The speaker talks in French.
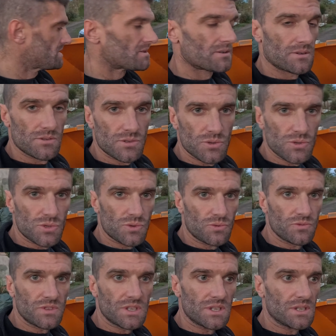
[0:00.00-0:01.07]
Euh, ce
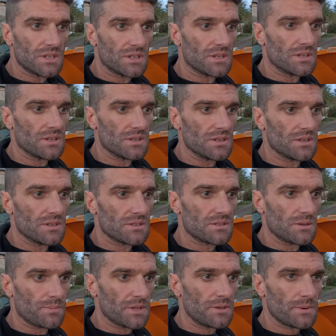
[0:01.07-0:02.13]
sont des.
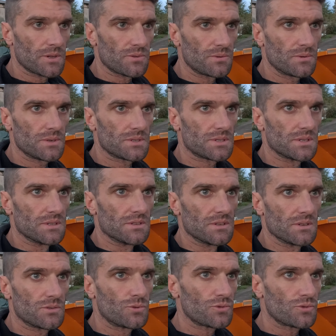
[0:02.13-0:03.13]
C'est pas des marteaux, c'est des